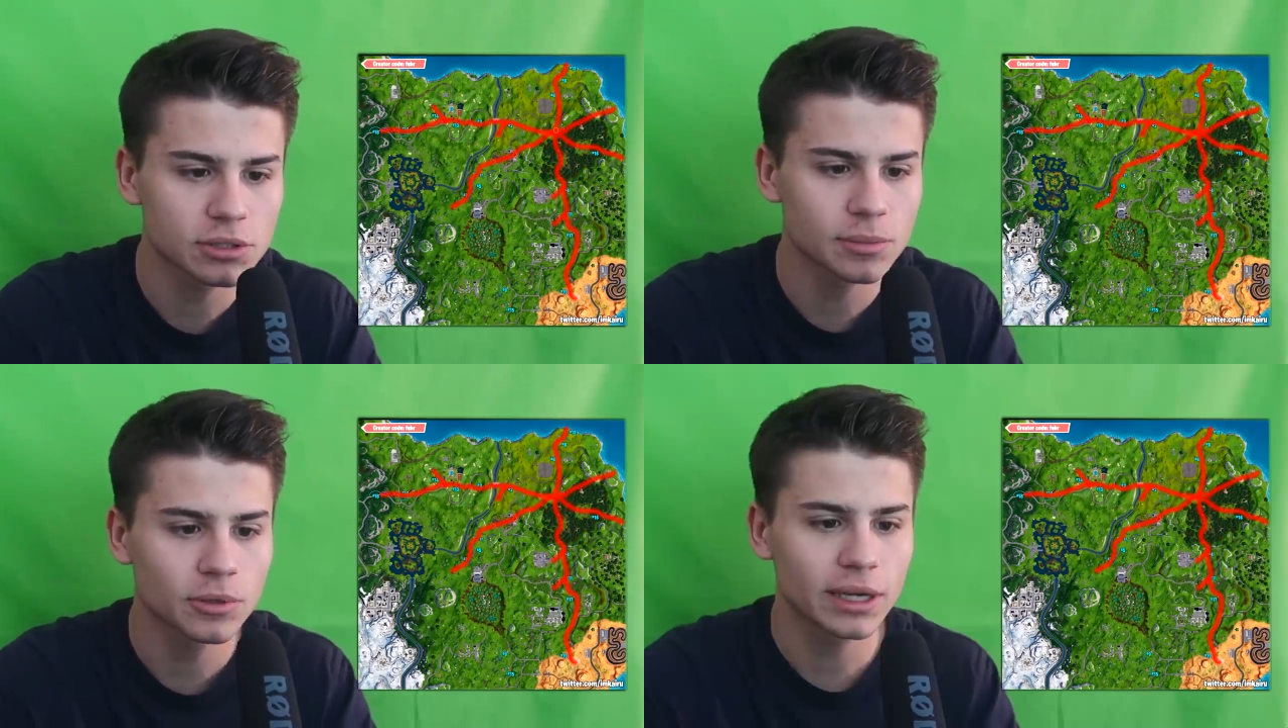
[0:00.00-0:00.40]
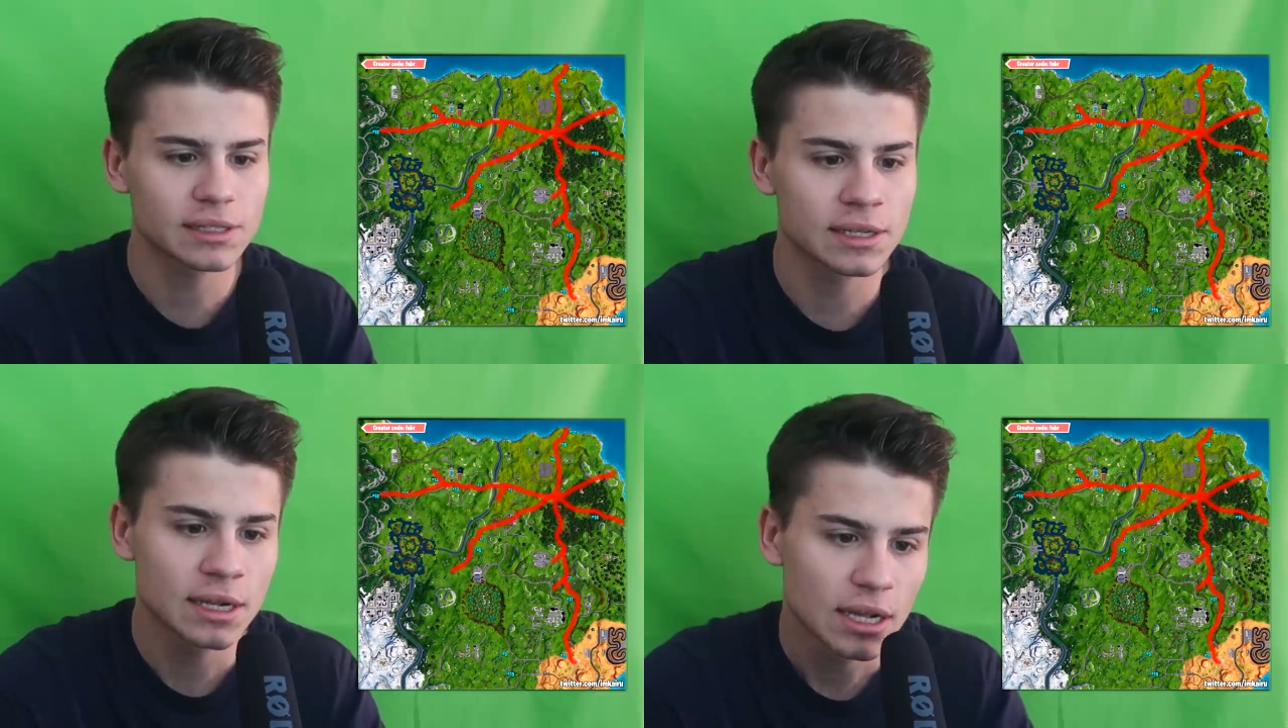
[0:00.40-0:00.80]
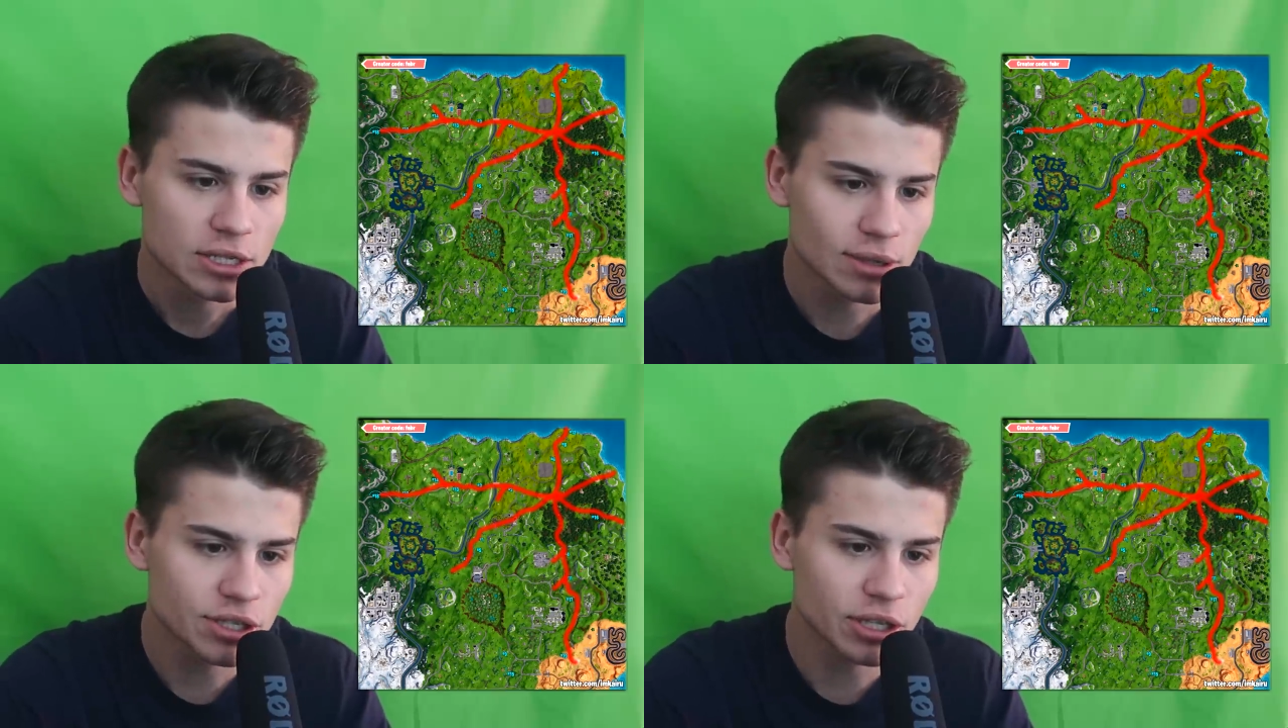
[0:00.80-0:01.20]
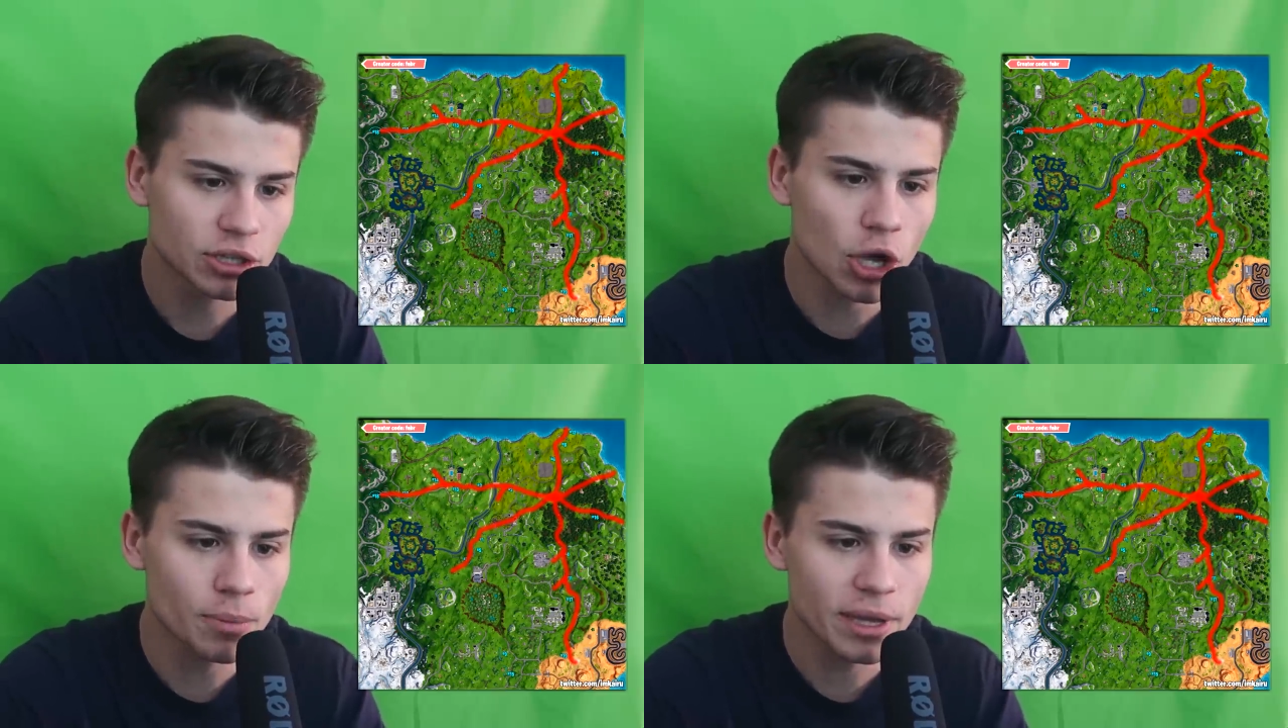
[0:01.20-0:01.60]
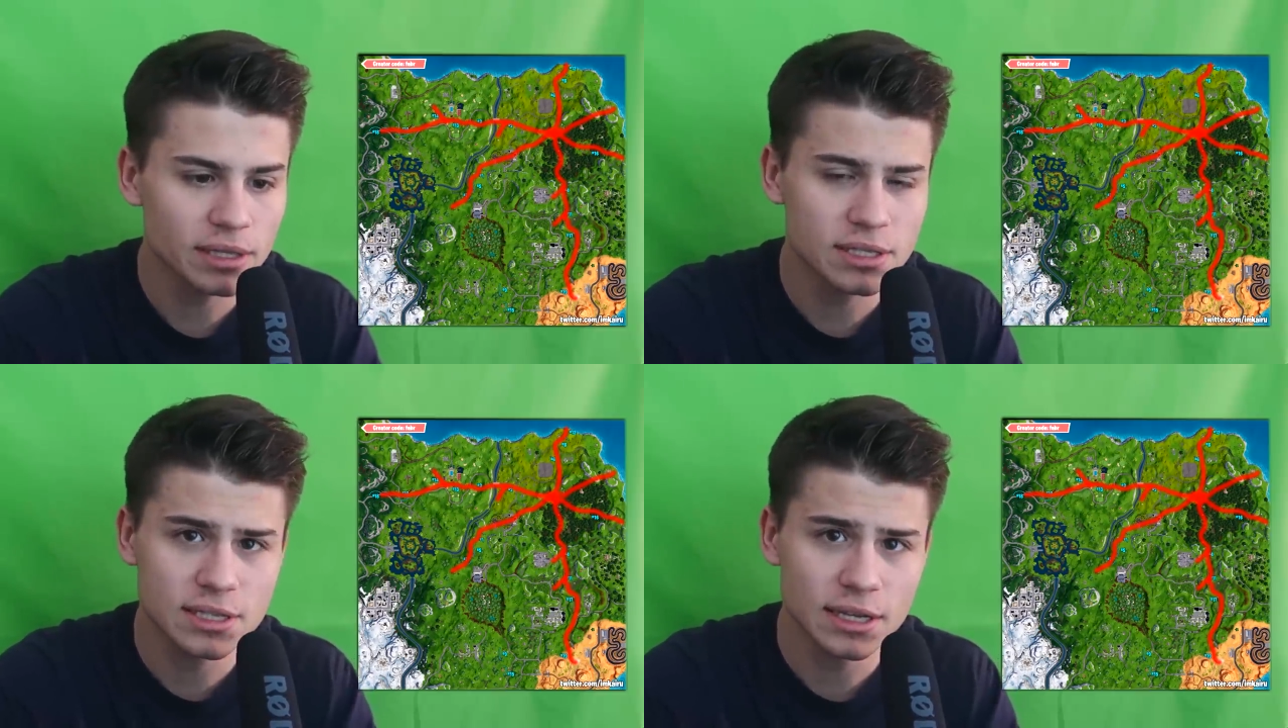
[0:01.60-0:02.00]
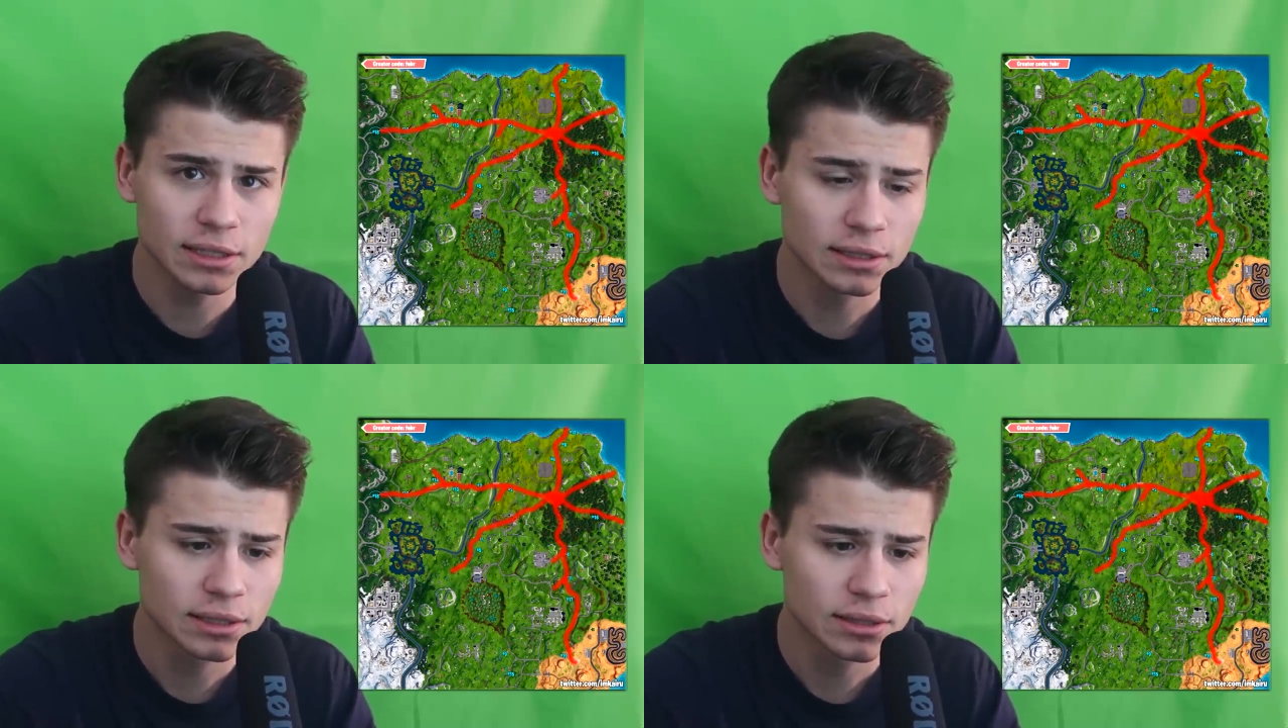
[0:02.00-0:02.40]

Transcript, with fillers: żeby było jasne. Słuchajcie, to miejsce